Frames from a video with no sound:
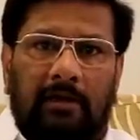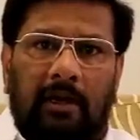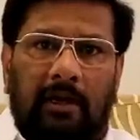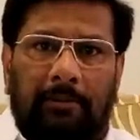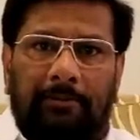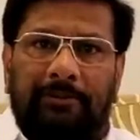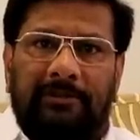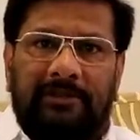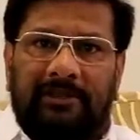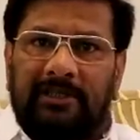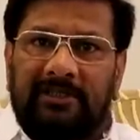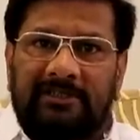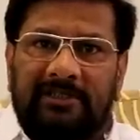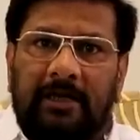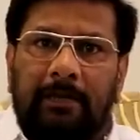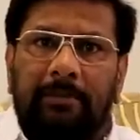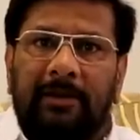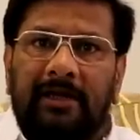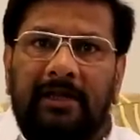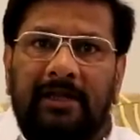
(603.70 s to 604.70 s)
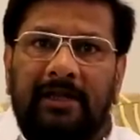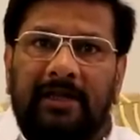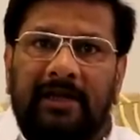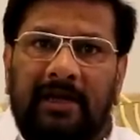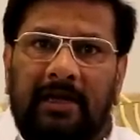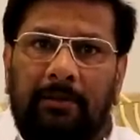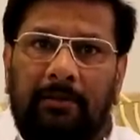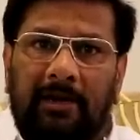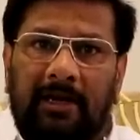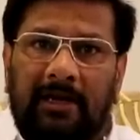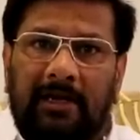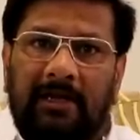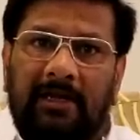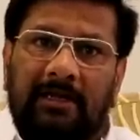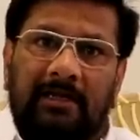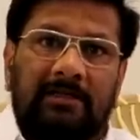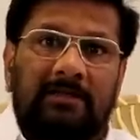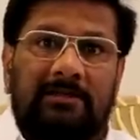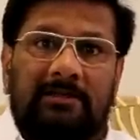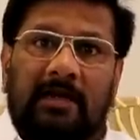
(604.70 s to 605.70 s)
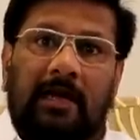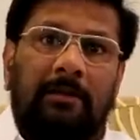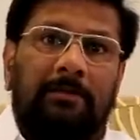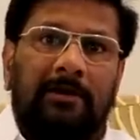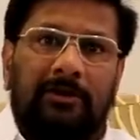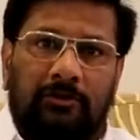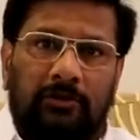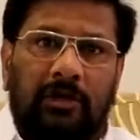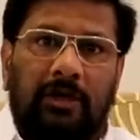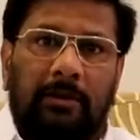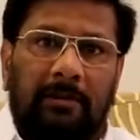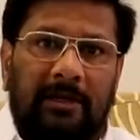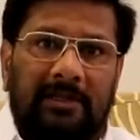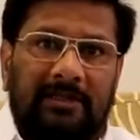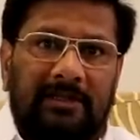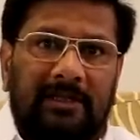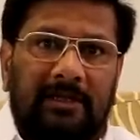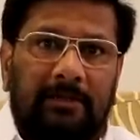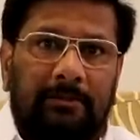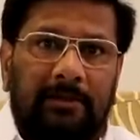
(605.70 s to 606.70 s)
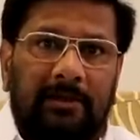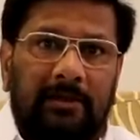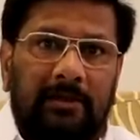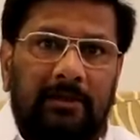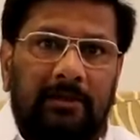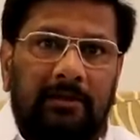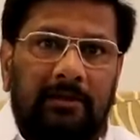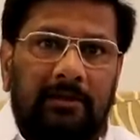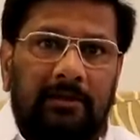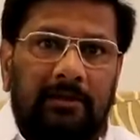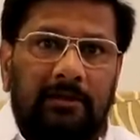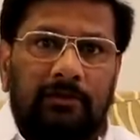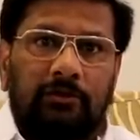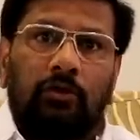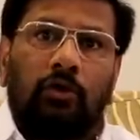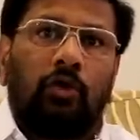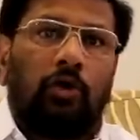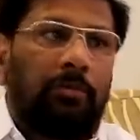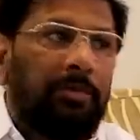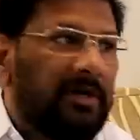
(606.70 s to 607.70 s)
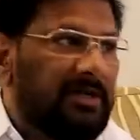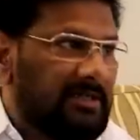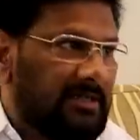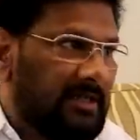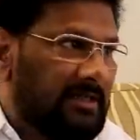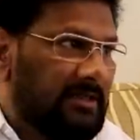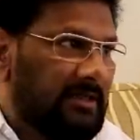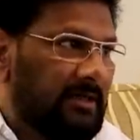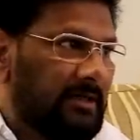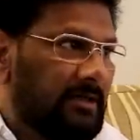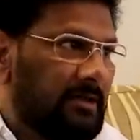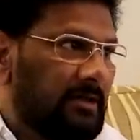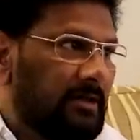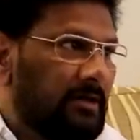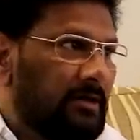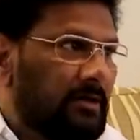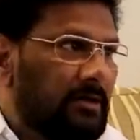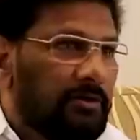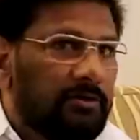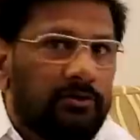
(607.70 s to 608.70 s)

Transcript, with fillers: अब तीन चार महीने नहीं कमा रहे लेकिन साल भर तो कमाते ना भाई तो लोग भर सकते हैं हम्म।